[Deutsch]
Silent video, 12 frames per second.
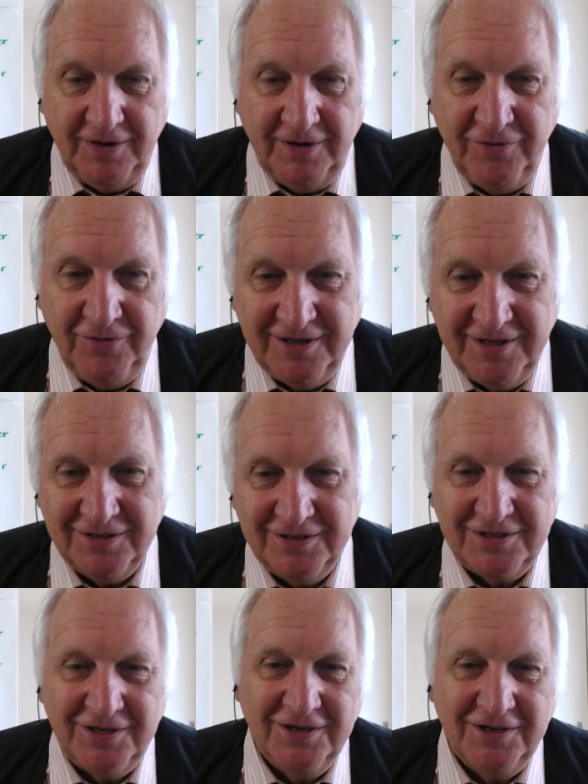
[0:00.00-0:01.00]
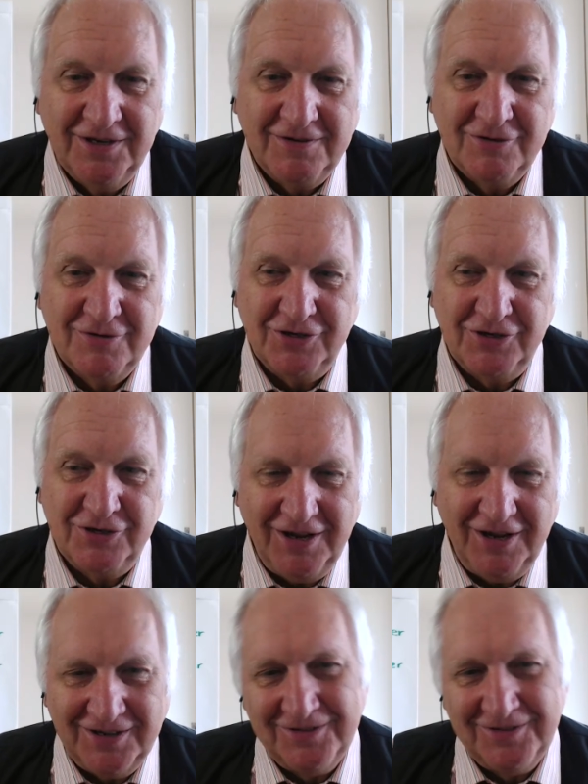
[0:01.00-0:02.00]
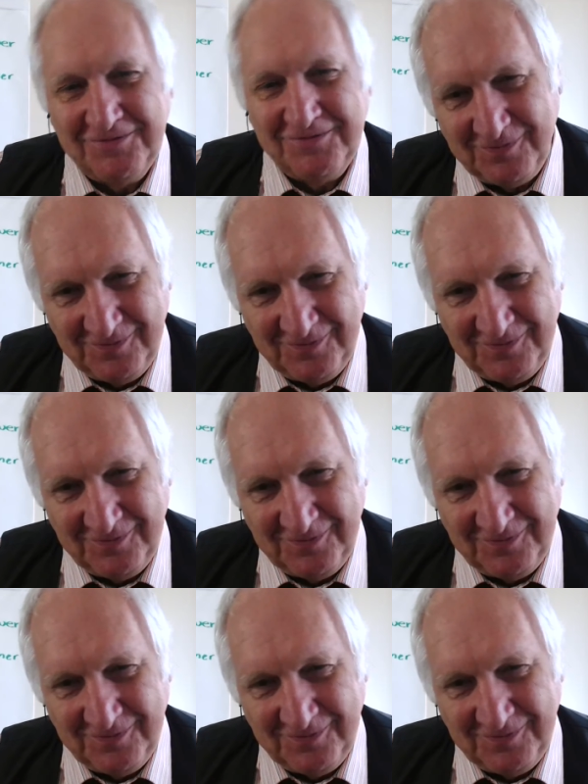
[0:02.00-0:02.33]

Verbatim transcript: Fitness steigern,